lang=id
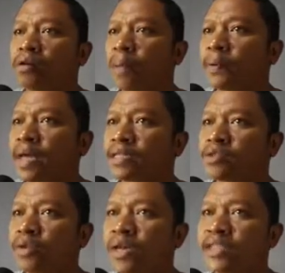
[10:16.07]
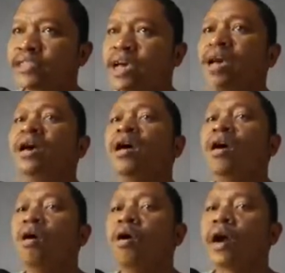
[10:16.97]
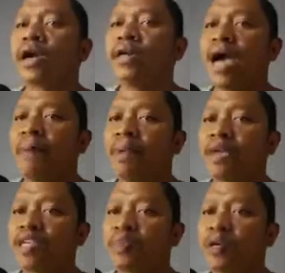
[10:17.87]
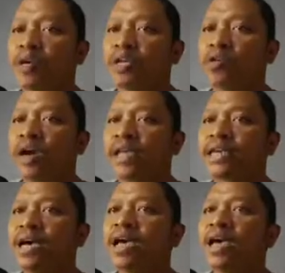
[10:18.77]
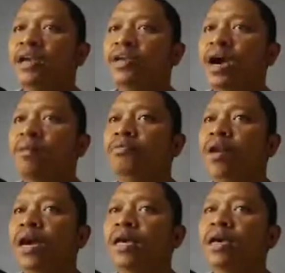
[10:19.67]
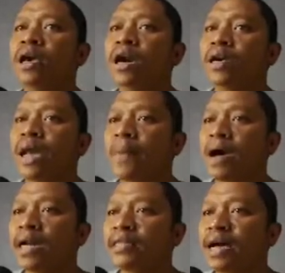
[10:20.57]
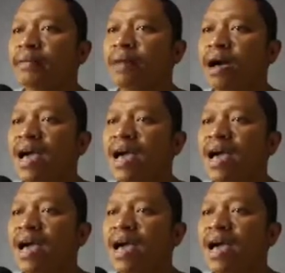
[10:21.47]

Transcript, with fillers: pria yang satu ini guys ya oke diambilnya spidol itu ya guys ya dia mulai Kenapa nggak dari tadi bang?